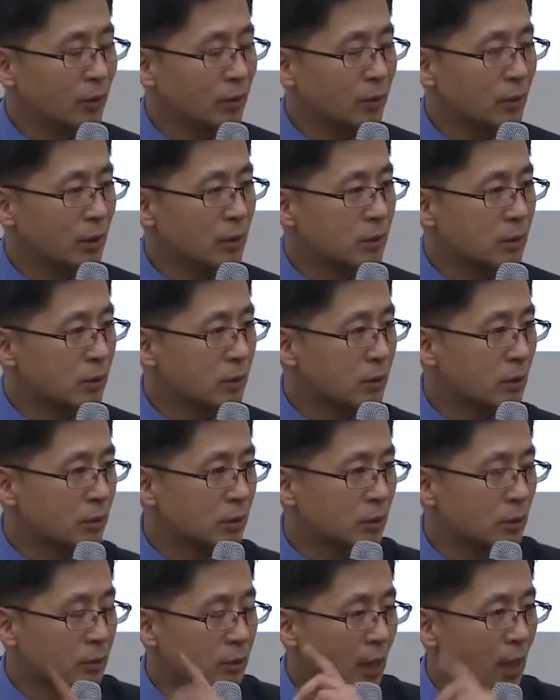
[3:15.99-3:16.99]
예를
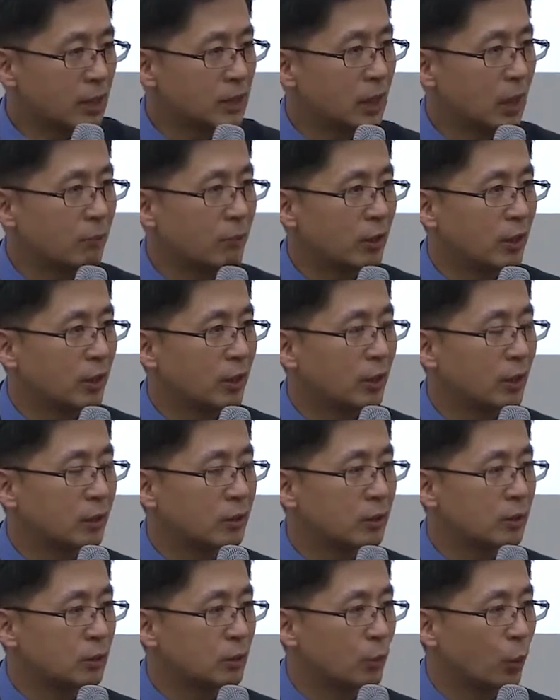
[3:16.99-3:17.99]
들어서 강남의 그